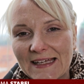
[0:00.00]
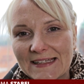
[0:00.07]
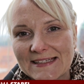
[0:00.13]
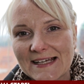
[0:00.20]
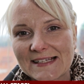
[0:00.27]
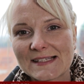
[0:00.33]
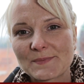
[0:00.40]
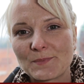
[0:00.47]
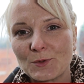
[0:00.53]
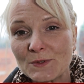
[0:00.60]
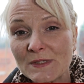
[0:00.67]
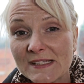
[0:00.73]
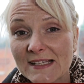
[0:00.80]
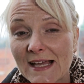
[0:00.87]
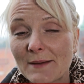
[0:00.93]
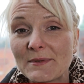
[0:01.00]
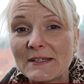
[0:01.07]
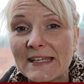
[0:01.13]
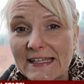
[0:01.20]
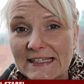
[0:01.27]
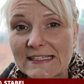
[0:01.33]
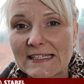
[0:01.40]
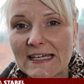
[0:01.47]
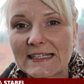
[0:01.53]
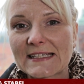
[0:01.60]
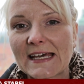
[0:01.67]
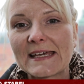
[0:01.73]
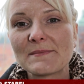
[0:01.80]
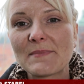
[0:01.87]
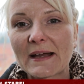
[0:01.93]
Das Bundeskabinett
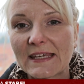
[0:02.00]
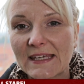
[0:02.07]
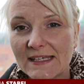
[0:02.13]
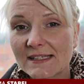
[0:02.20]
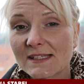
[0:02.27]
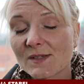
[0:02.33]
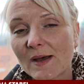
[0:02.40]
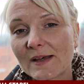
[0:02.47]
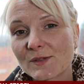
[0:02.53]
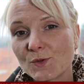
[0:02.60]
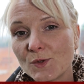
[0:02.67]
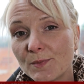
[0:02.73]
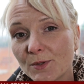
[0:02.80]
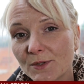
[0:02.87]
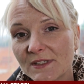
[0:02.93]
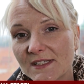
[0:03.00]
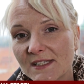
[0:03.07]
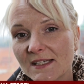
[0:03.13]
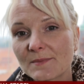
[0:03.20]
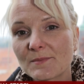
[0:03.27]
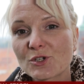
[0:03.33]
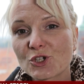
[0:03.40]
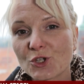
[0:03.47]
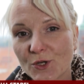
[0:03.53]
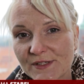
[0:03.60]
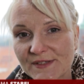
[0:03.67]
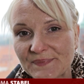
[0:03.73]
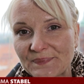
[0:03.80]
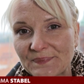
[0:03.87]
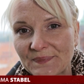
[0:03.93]
hat ein Paket zur Asylpolitik
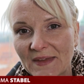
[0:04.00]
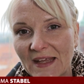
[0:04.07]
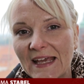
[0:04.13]
beschlossen,